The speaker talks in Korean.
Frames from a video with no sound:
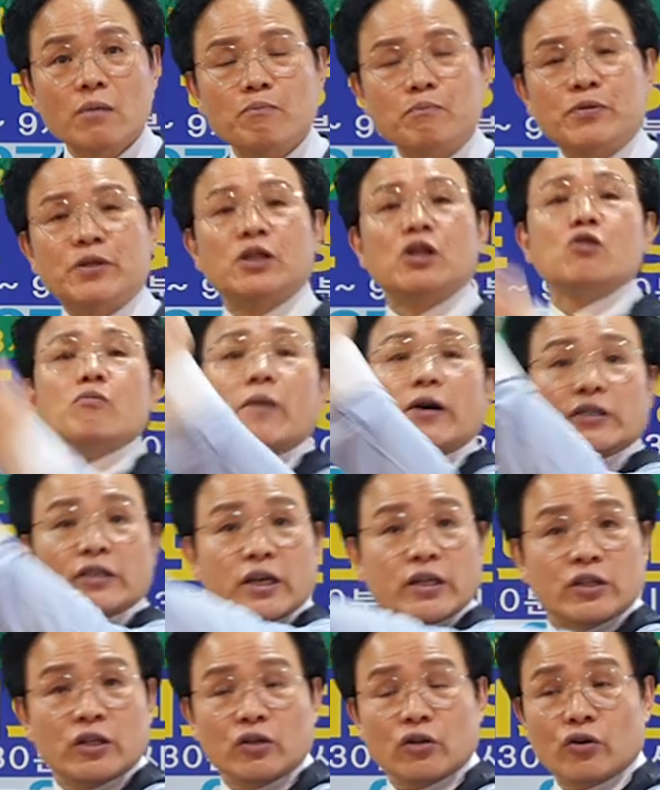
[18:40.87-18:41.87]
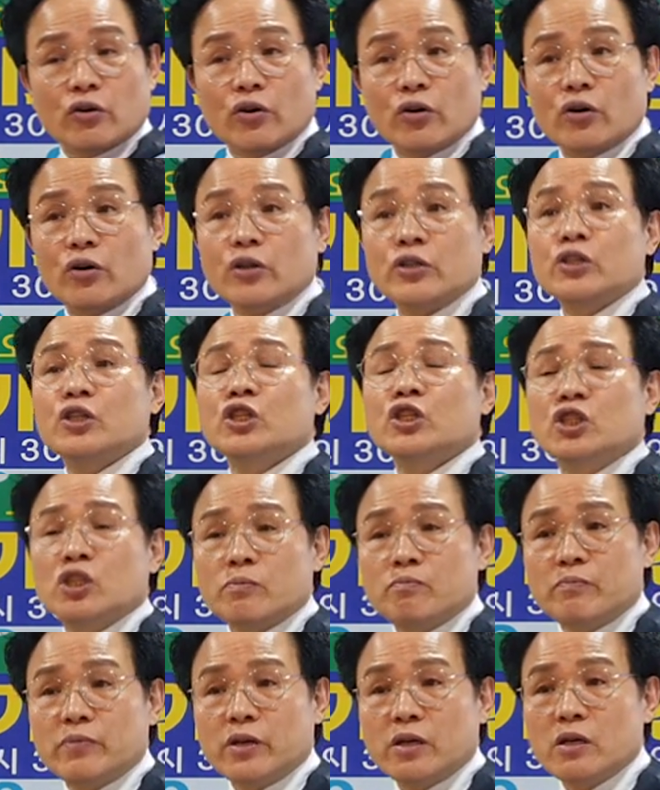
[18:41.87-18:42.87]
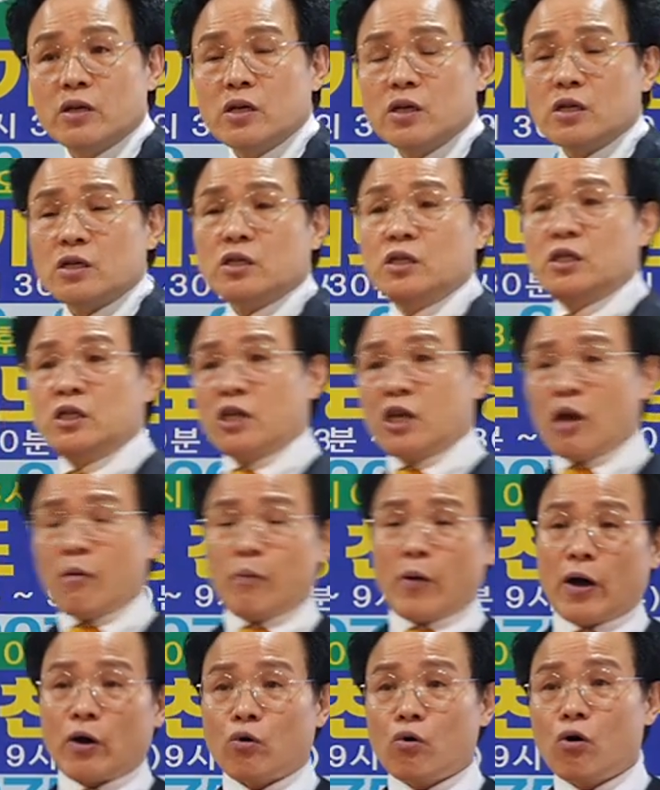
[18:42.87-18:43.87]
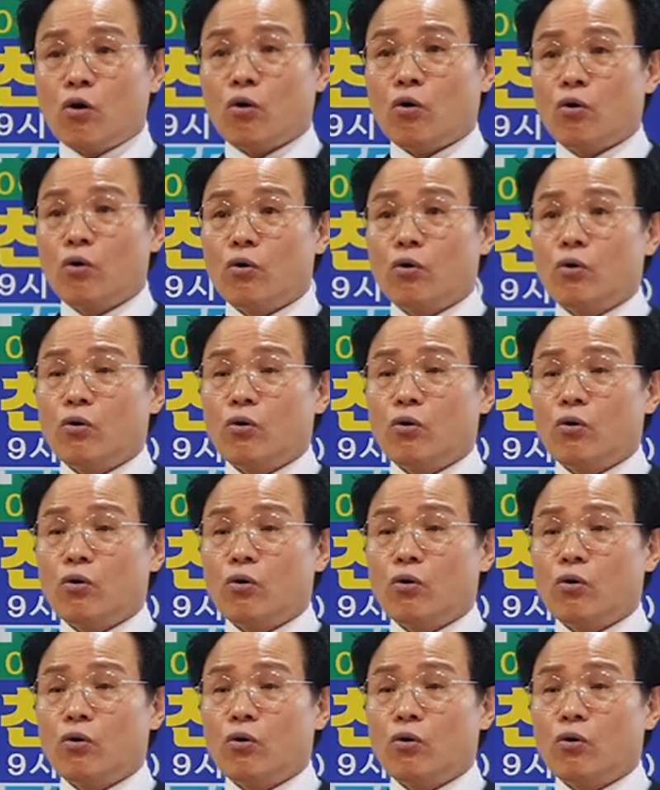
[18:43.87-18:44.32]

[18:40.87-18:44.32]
비를 맞아야 되는 거예요 늦은 비 이게 바로